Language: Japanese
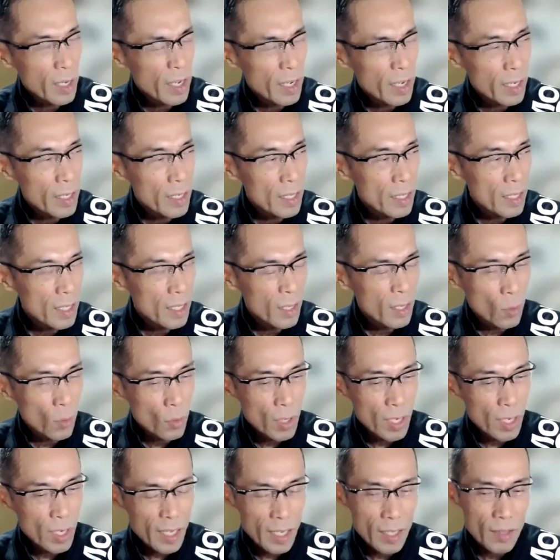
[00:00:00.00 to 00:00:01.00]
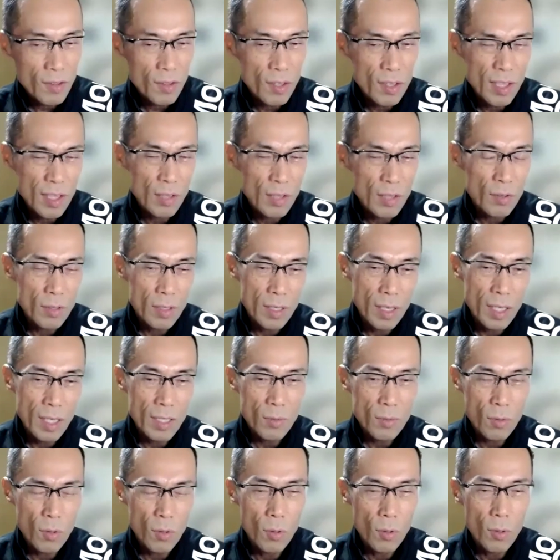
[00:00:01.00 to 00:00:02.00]
会追っかけやってた時にね、
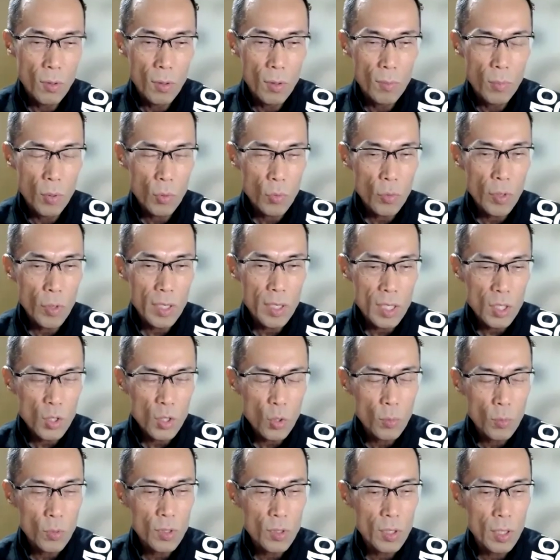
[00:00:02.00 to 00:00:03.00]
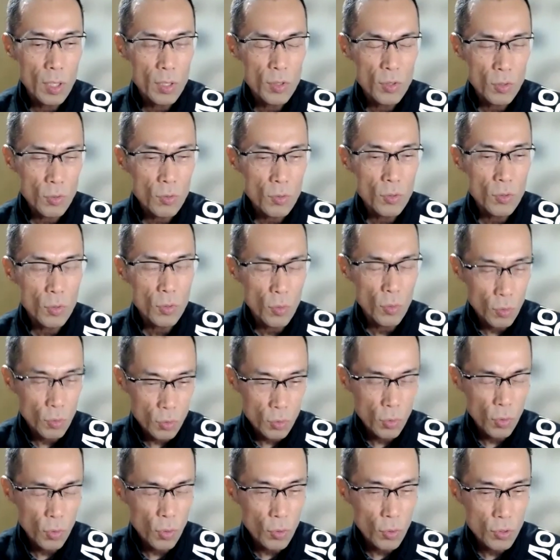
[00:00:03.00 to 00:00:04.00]
その、僕はいいと思ったらすぐその、
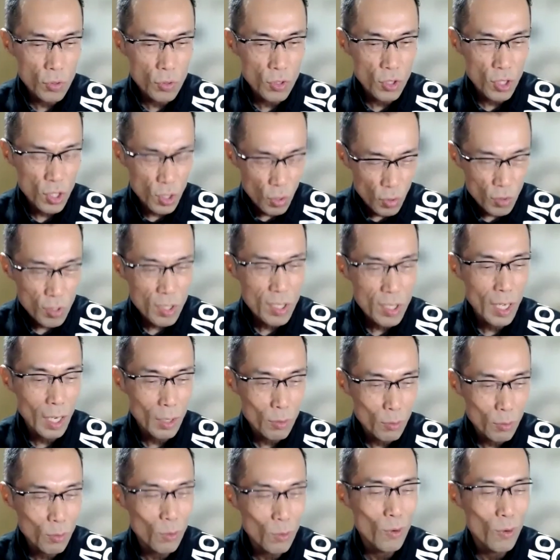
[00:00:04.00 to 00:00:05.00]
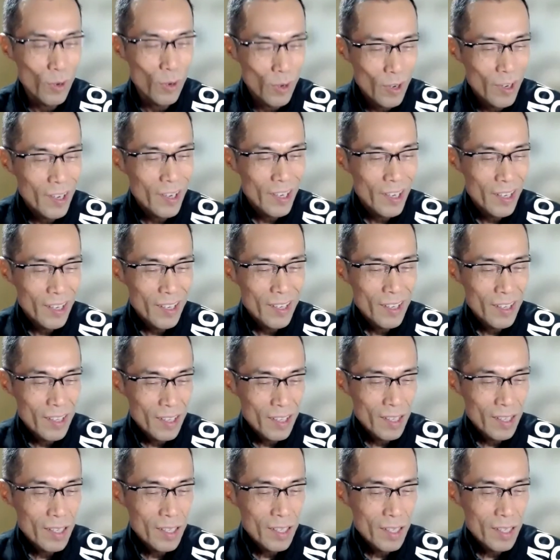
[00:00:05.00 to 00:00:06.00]
その次の日にやると。
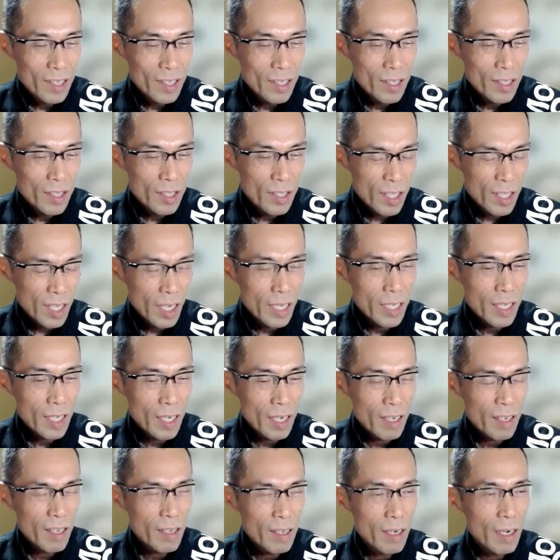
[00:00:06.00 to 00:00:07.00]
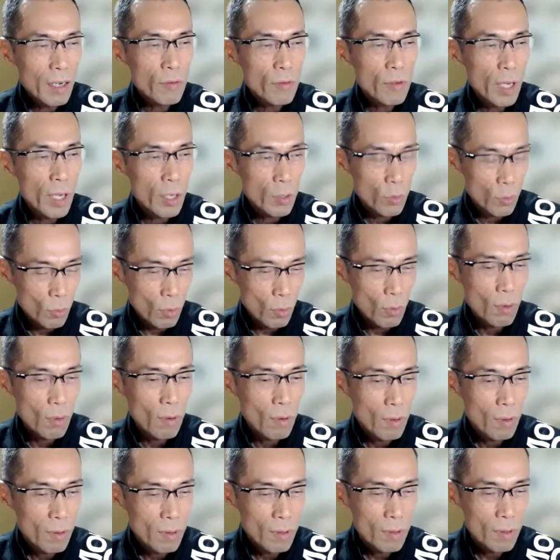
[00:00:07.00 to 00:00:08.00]
時間に関係なくやると。
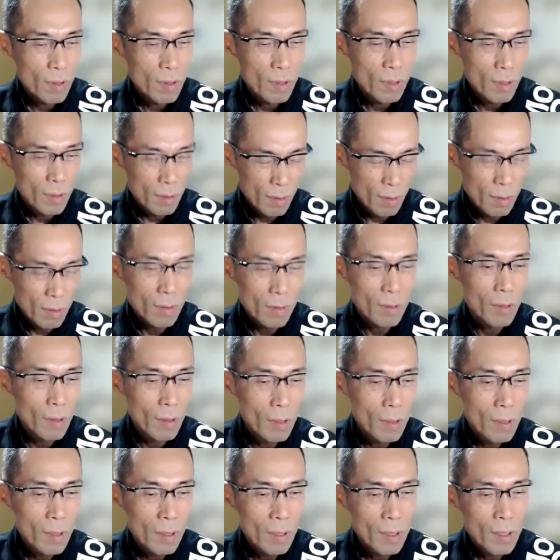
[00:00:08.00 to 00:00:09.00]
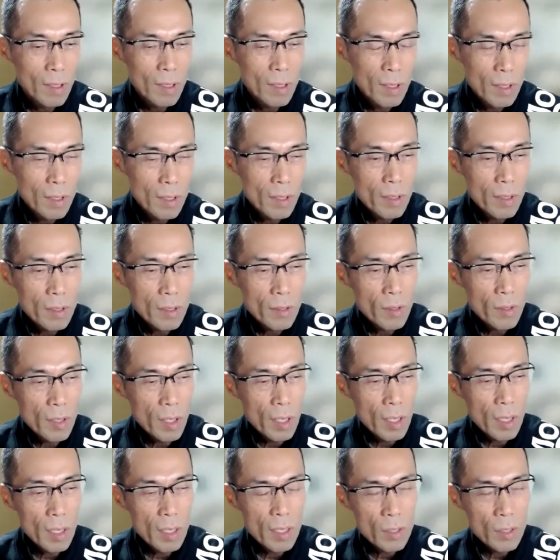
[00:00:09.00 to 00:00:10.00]
うん。
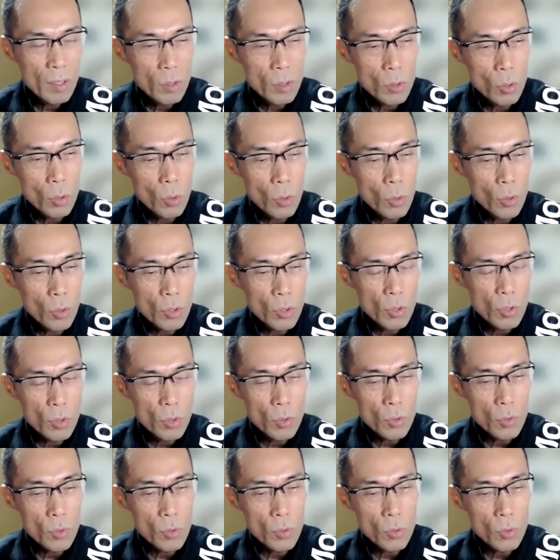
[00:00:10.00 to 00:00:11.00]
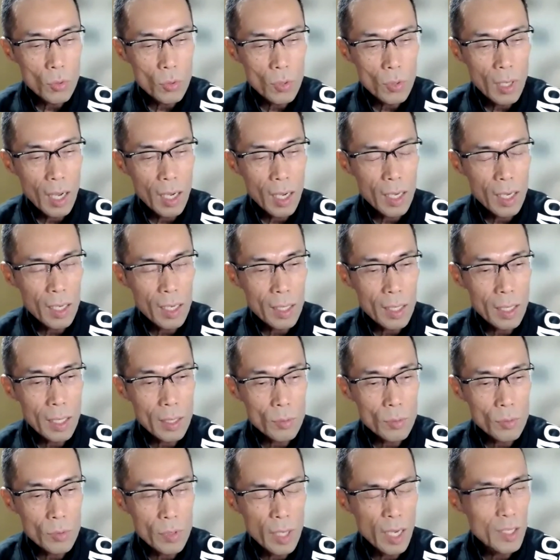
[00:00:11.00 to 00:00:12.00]
で、そういう感
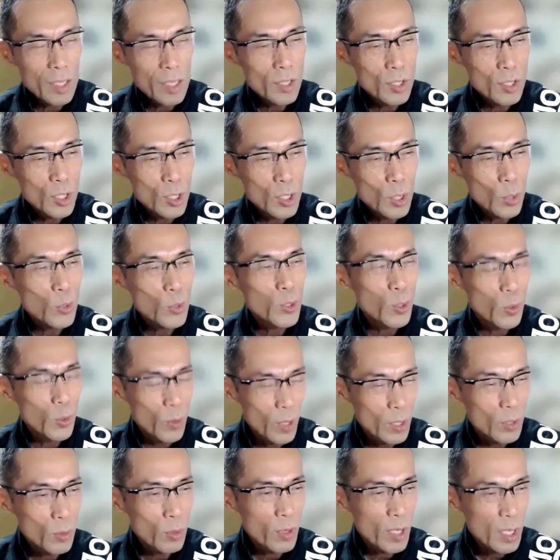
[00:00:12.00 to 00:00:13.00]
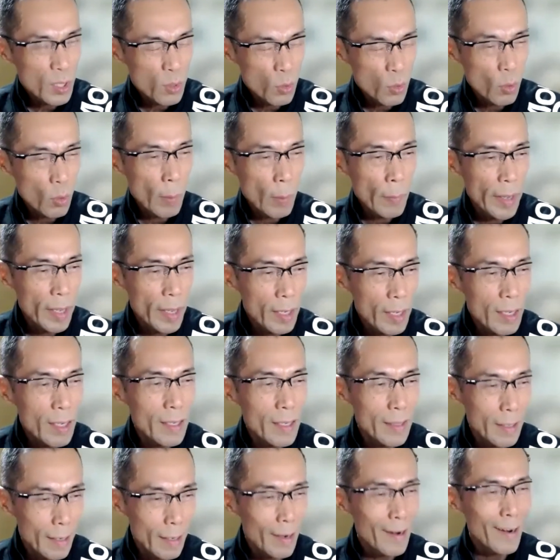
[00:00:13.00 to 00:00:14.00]
覚大事にしてほしいよね。それはそのまま変化
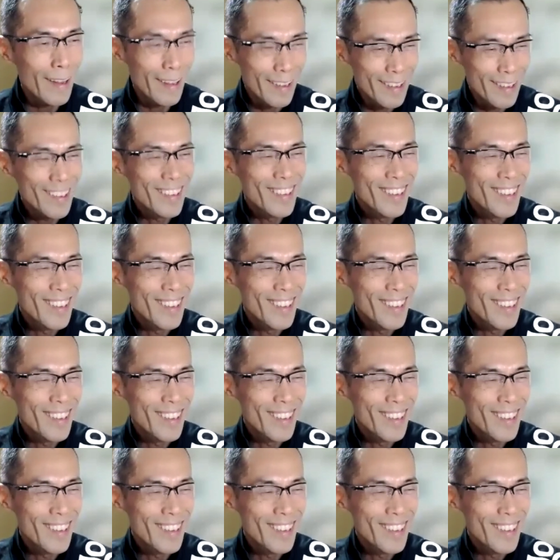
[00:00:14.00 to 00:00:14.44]
にならない